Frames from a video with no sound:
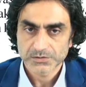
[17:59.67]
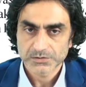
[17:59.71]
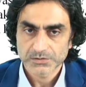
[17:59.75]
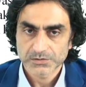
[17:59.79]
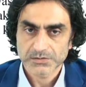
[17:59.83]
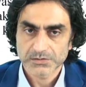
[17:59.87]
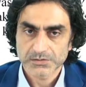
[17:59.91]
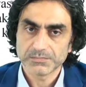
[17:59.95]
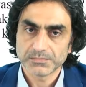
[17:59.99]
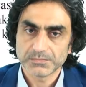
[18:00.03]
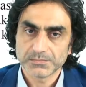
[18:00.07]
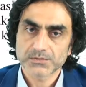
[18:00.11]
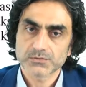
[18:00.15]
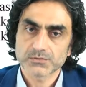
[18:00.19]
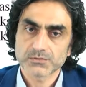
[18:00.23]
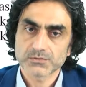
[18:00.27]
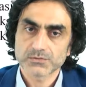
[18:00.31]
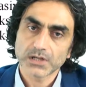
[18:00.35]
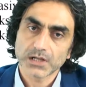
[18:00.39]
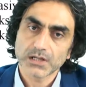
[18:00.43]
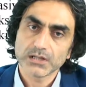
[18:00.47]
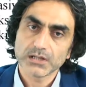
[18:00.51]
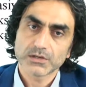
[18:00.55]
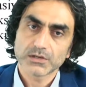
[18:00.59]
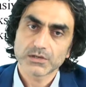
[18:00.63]
Şimdi biz
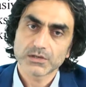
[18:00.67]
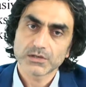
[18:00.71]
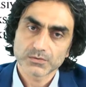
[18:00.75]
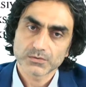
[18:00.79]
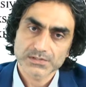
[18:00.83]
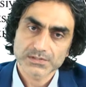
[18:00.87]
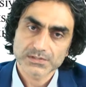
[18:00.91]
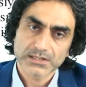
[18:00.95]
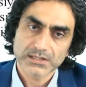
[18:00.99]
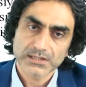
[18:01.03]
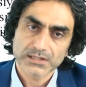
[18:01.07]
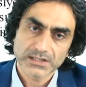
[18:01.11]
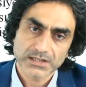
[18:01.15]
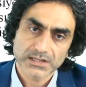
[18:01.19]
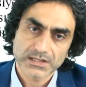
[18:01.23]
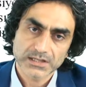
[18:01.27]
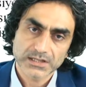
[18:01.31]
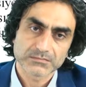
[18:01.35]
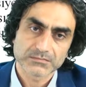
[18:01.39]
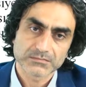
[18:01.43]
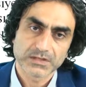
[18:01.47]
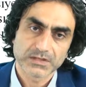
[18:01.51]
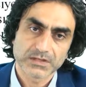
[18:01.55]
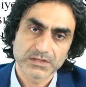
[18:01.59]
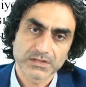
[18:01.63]
günahlar özelde
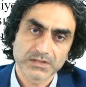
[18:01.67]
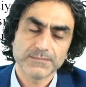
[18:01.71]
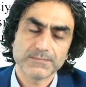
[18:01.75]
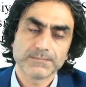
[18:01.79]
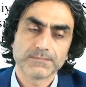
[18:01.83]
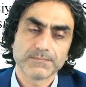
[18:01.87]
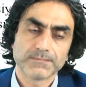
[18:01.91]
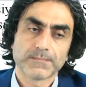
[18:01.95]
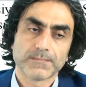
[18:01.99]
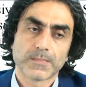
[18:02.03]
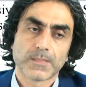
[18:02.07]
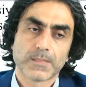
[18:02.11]
kalmalı,